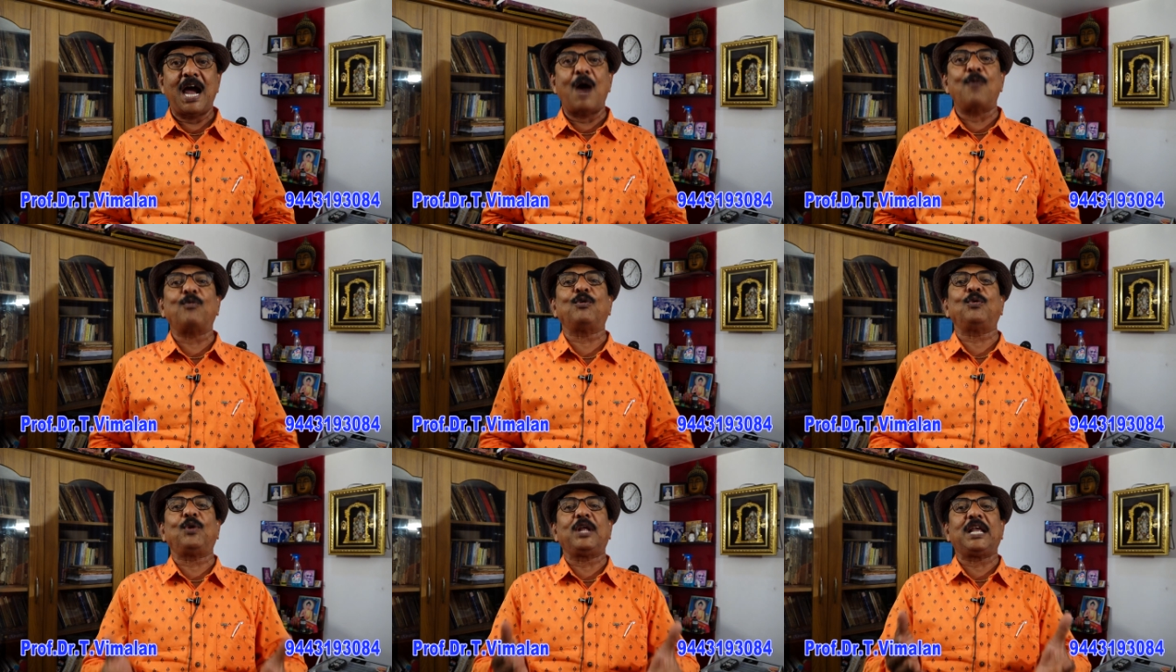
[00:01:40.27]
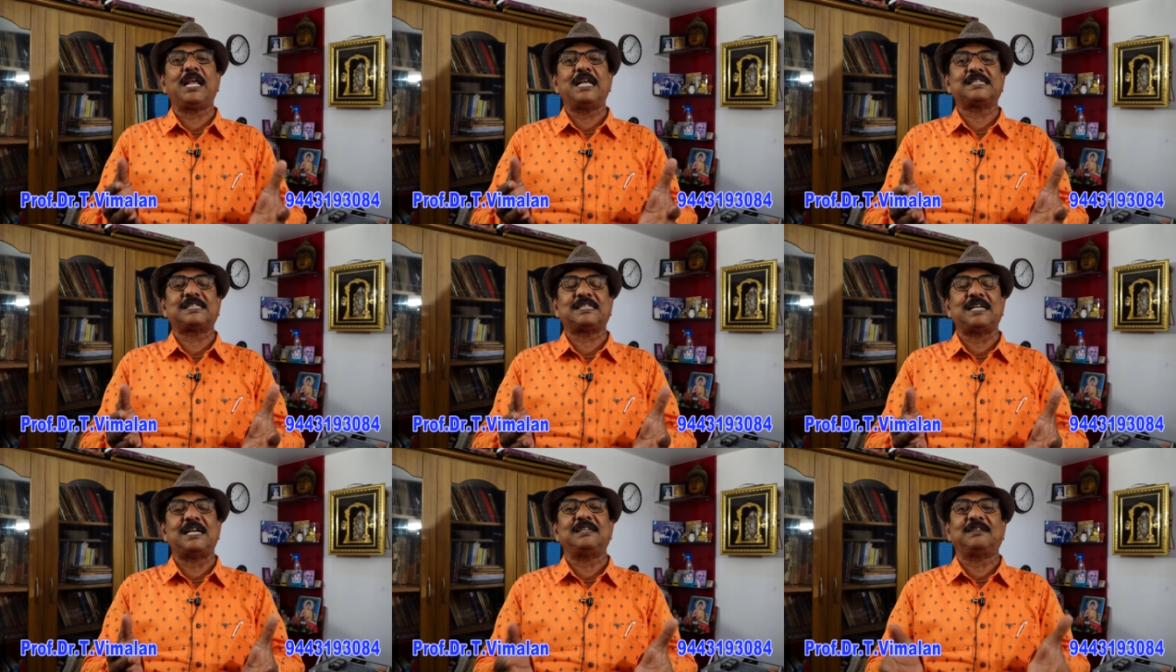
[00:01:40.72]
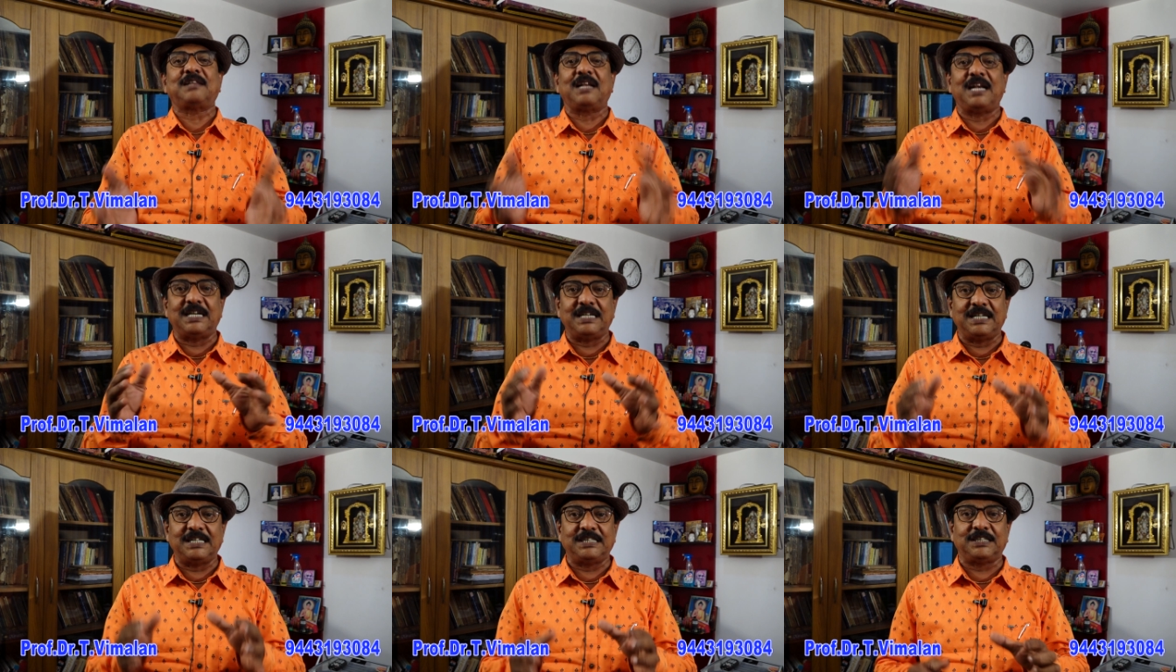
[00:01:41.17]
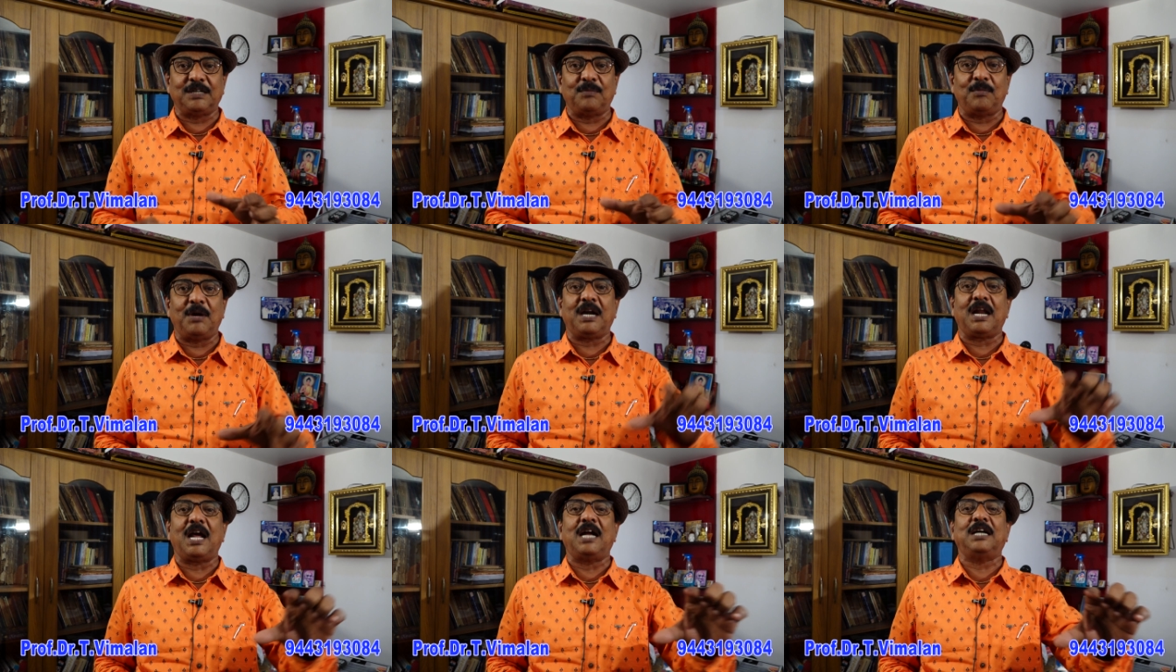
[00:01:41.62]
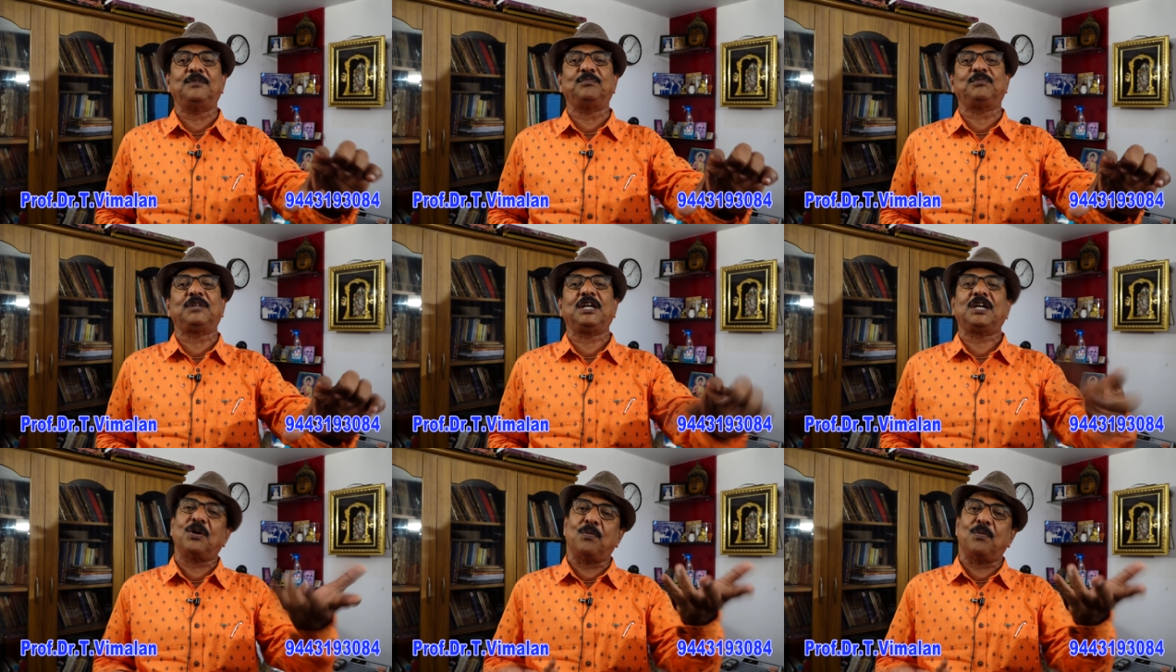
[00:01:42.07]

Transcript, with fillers: அவனுடைய ஸ்ட்ரென்த்தில் நீச்சமானாலும்